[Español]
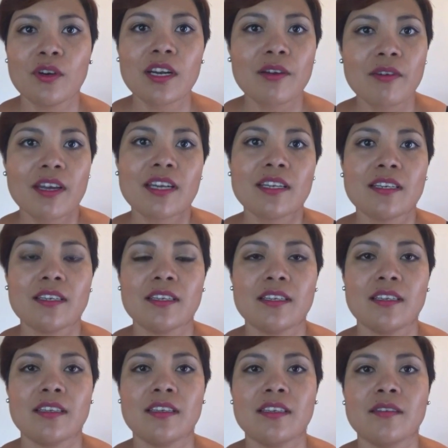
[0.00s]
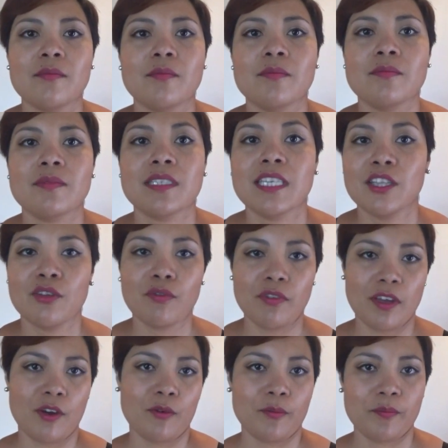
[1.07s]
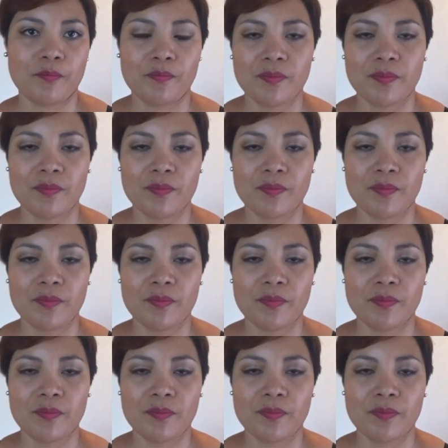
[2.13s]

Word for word: no grabar eh, siento feo,